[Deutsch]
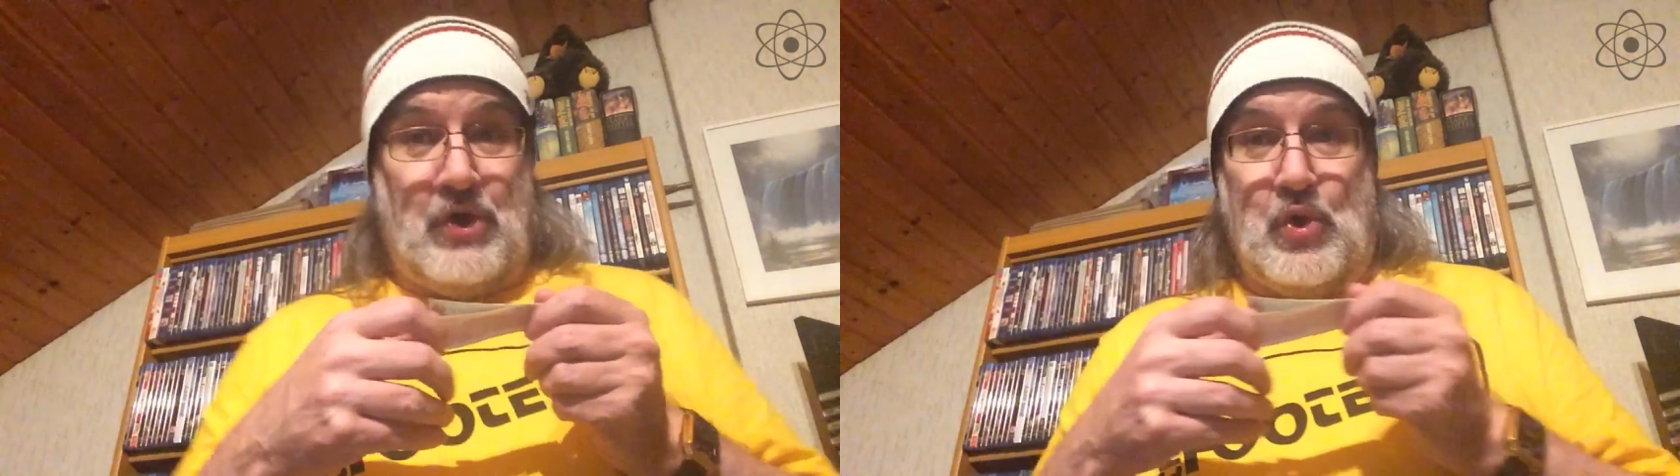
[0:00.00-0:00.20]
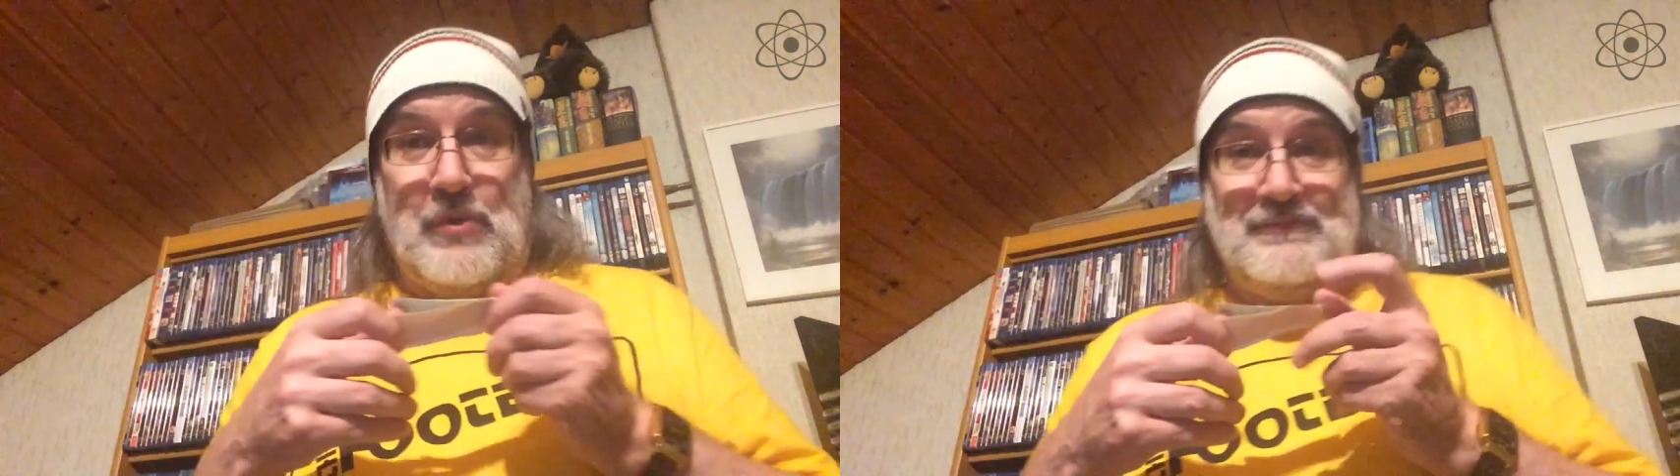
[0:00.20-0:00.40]

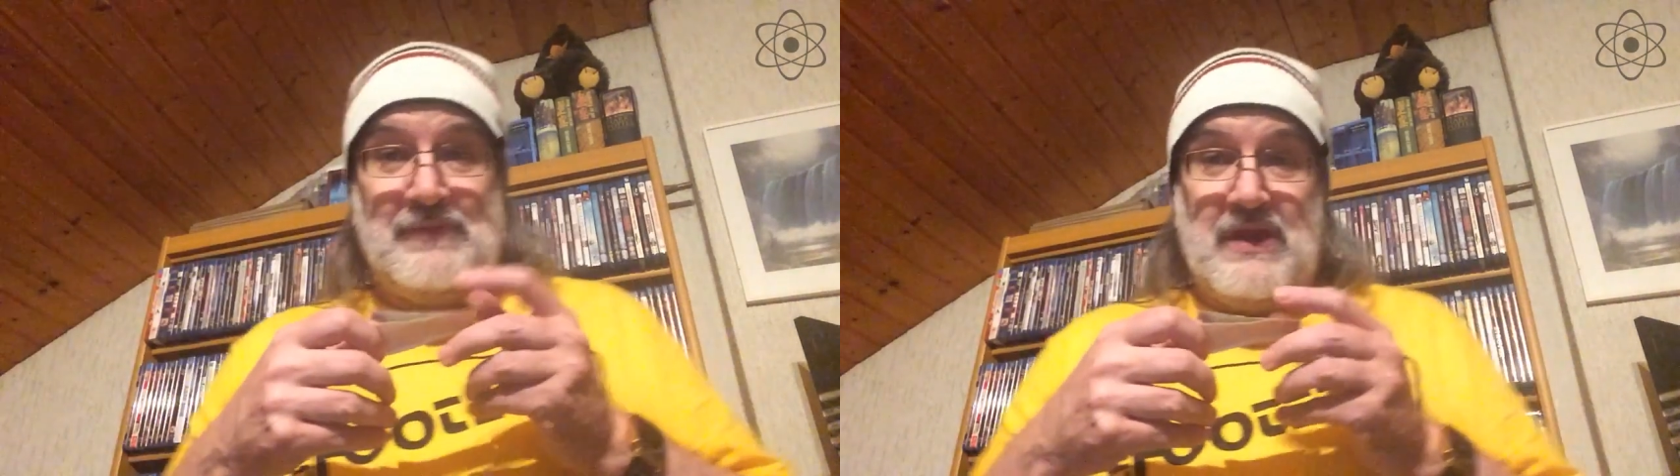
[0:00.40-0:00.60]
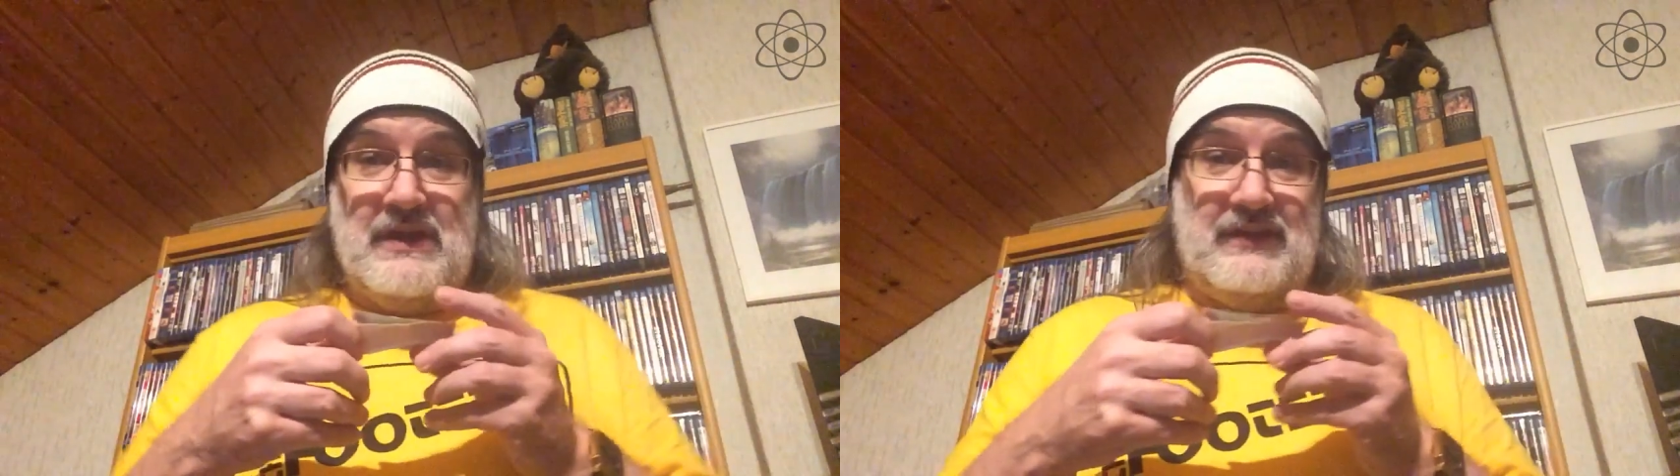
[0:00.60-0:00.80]
Oh,
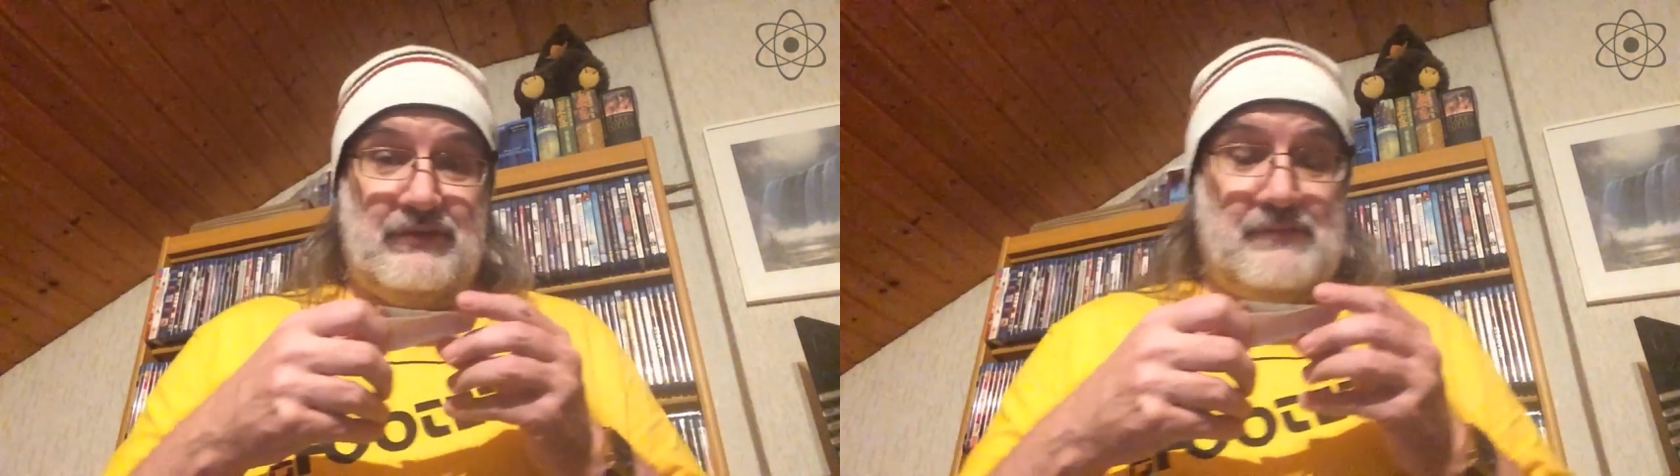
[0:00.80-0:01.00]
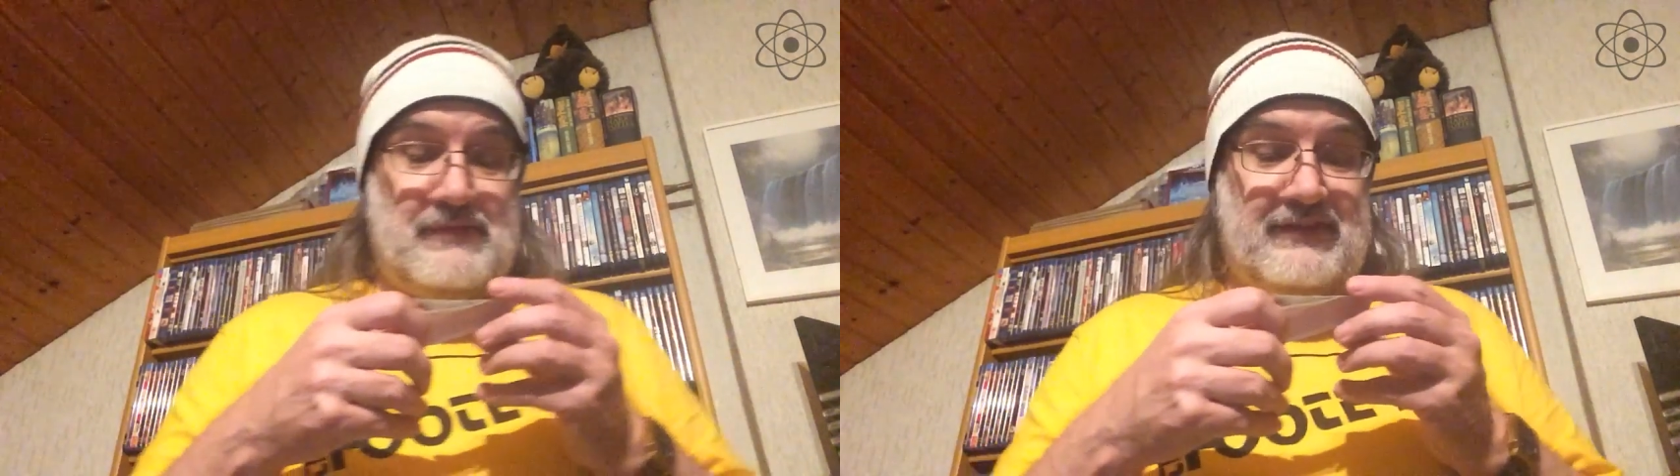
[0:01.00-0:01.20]
ist
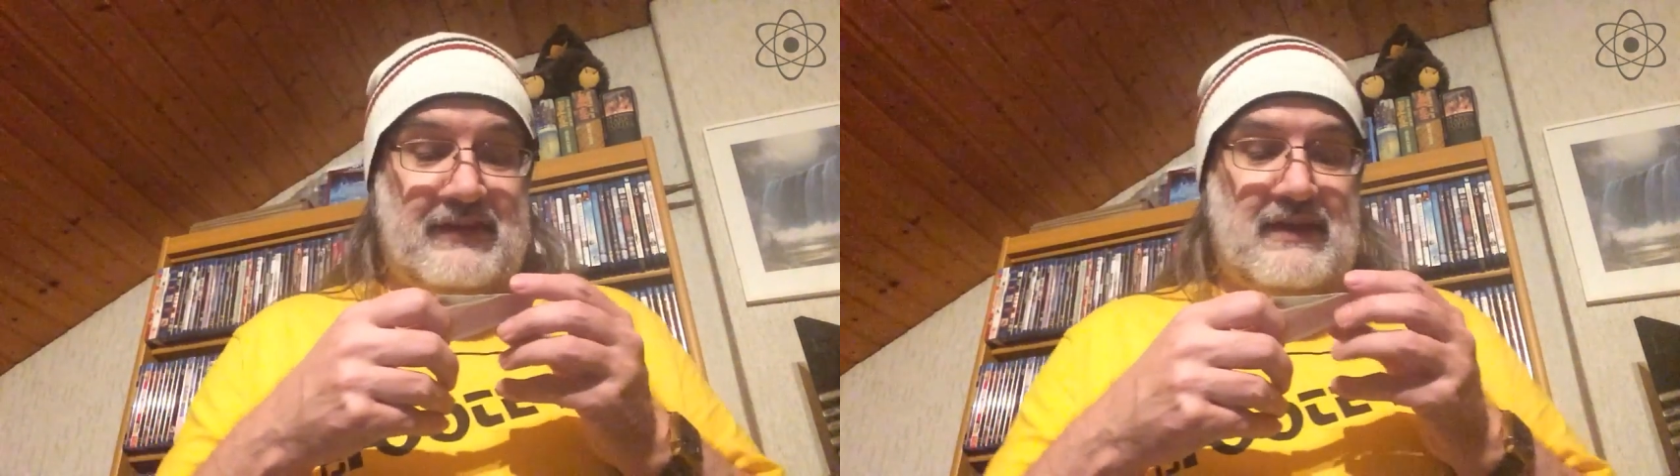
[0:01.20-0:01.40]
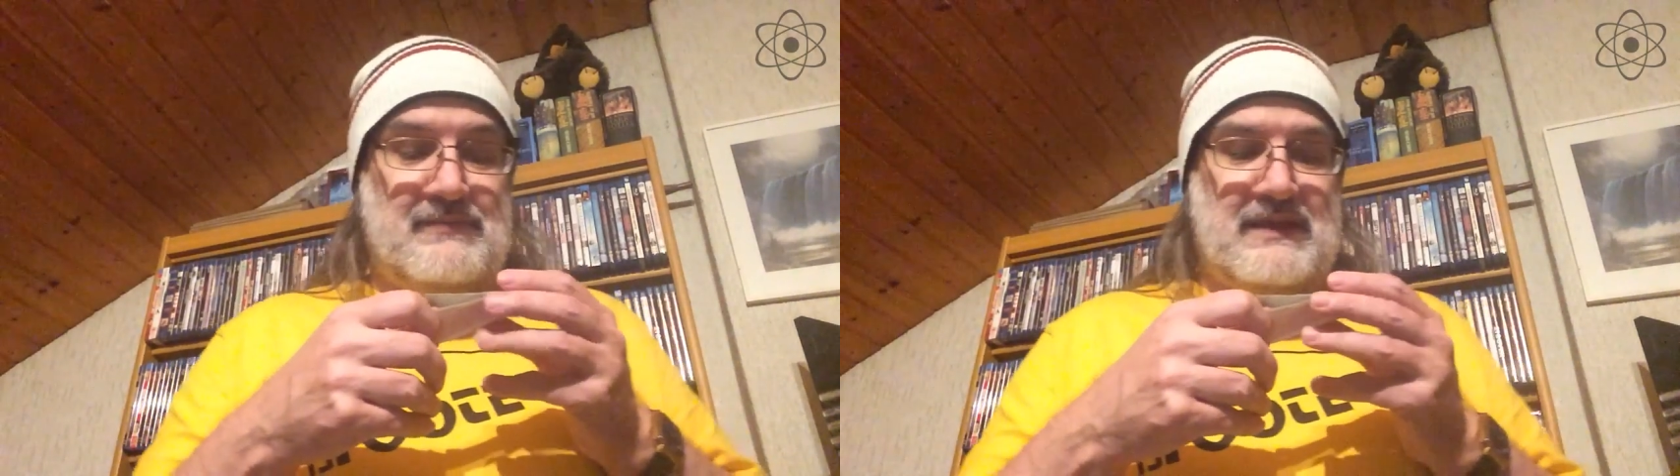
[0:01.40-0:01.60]
wohl ein
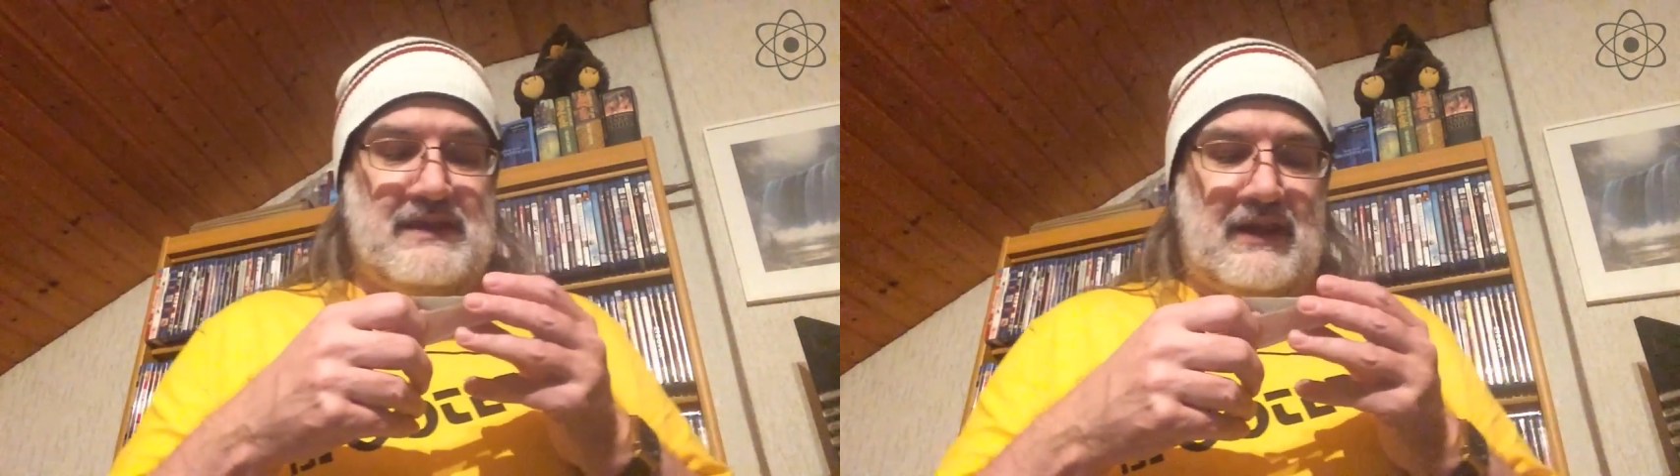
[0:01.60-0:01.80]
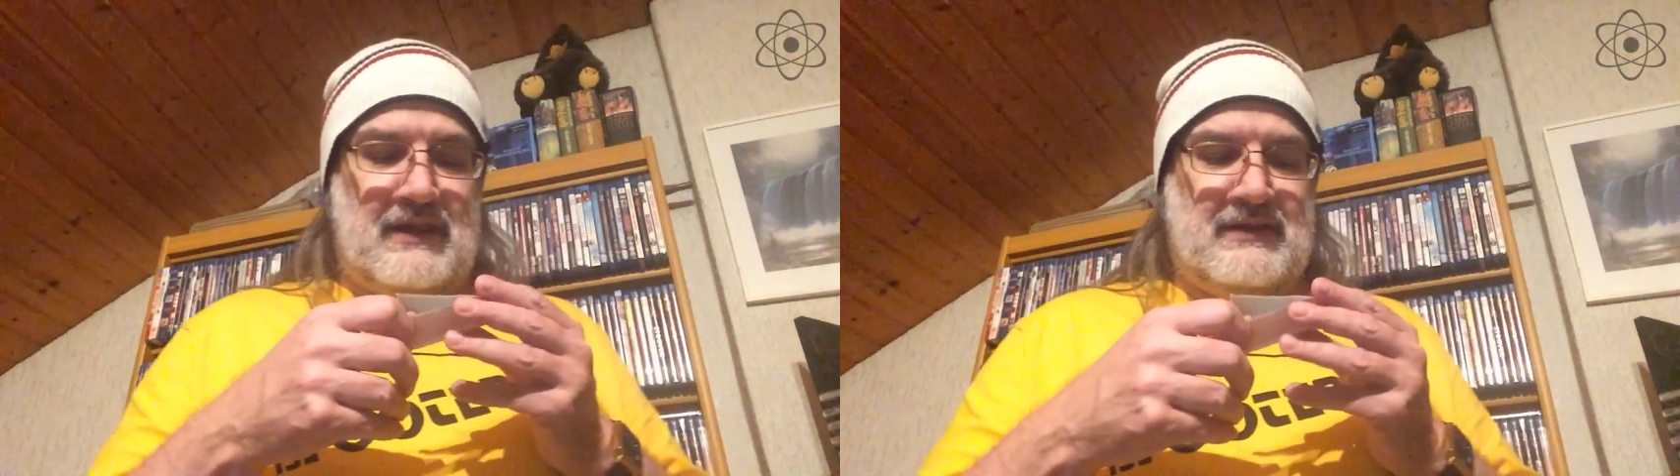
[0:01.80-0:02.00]
bisschen Chemie
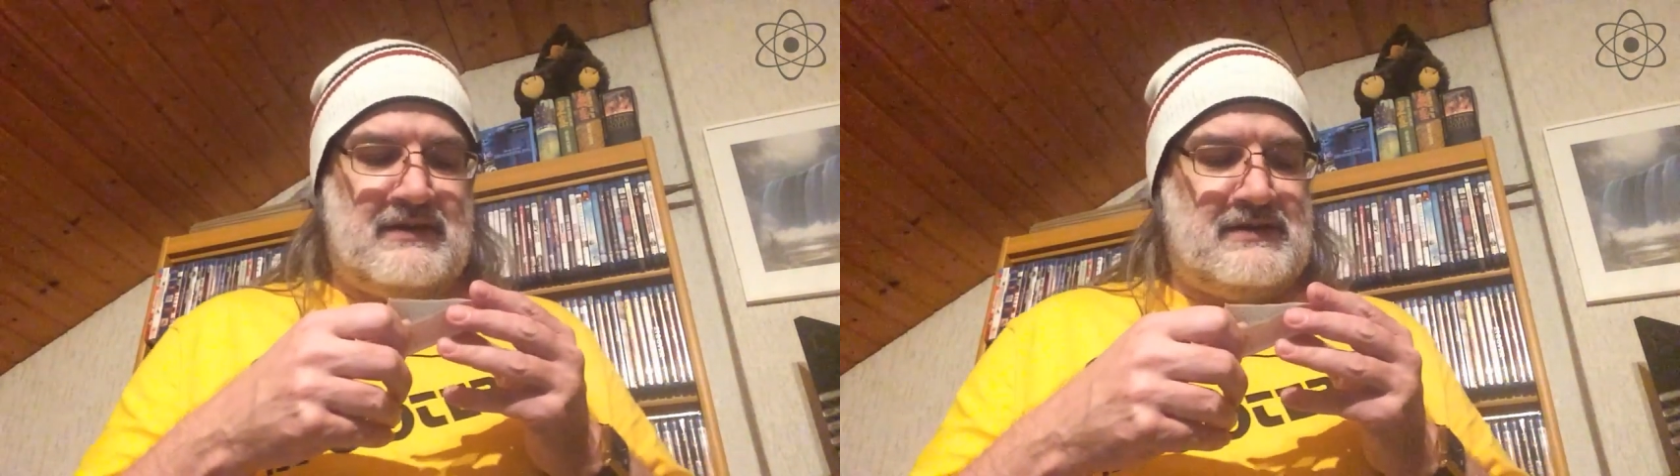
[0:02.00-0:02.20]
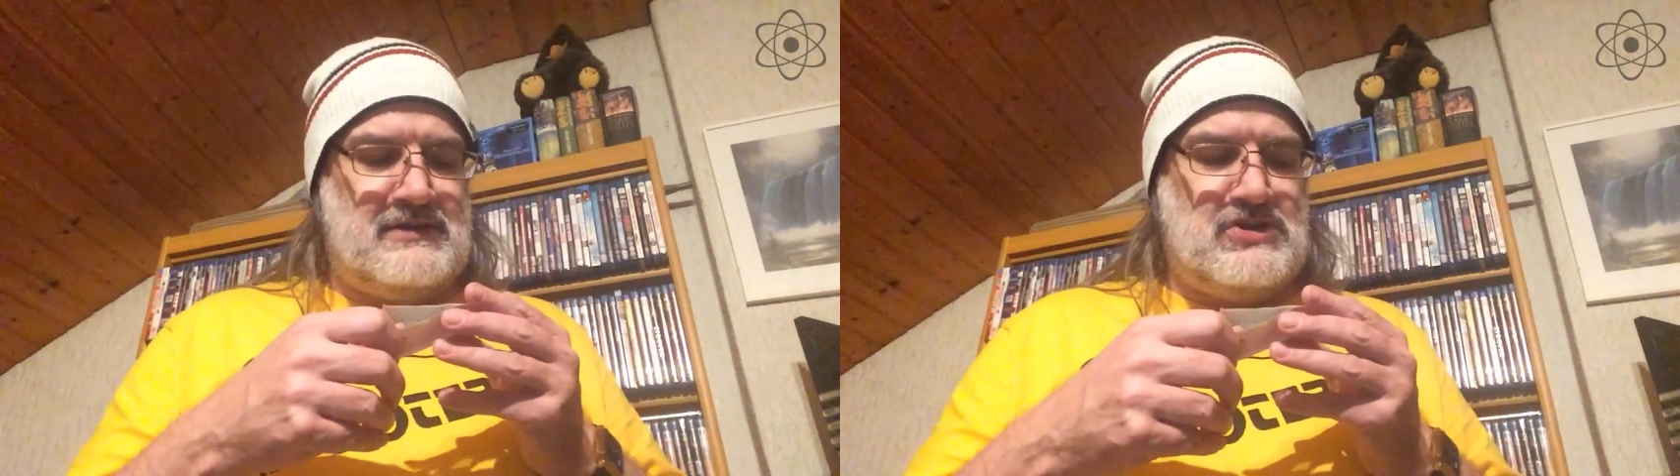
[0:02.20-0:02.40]
drin, ne?